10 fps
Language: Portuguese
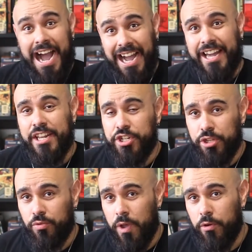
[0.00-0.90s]

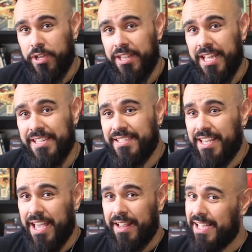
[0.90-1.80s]
Acredito eu que
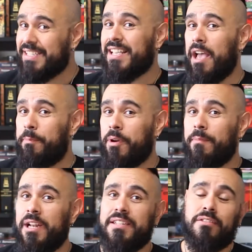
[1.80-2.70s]
nesse, nessa época
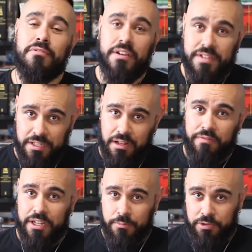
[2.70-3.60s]
a Malhação não estava sendo
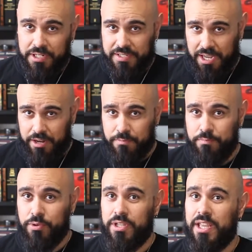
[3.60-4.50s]
levada muito a sério,
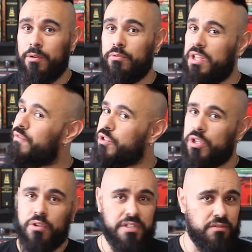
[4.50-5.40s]
porque o nível de
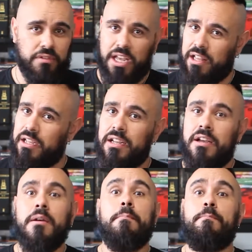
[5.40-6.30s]
atuação dela,
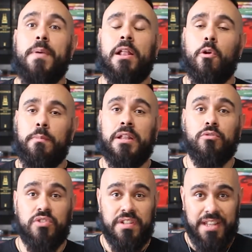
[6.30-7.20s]
pelo
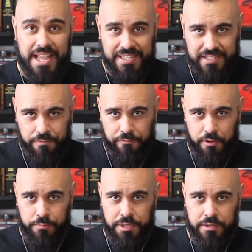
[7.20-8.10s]
menos nesse
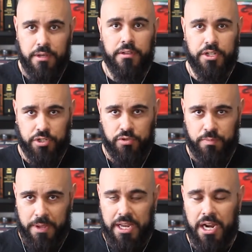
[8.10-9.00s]
filme, deixando
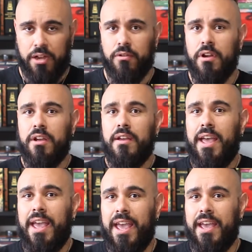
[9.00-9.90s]
isso bem claro,
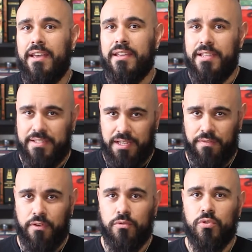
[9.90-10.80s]
é
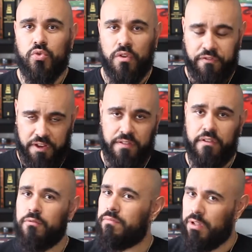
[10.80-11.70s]
risível,
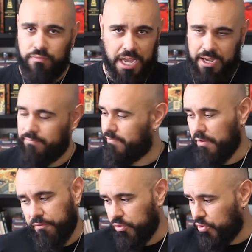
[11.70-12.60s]
sofrível, não dá,
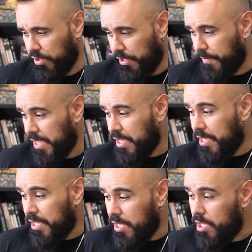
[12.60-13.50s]
não funciona.
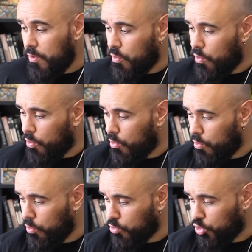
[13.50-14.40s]
E
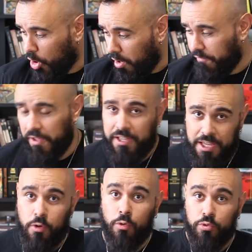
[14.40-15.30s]
um jovem
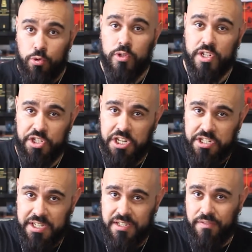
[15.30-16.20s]
que conduz a
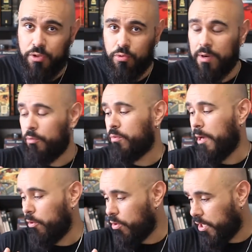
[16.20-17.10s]
gente nessa aventura muito
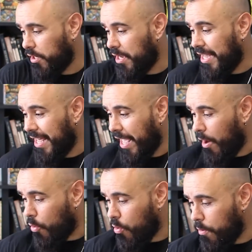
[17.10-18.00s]
maluca
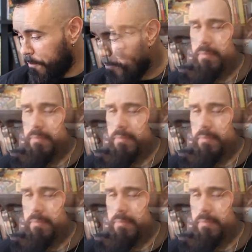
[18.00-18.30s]
é o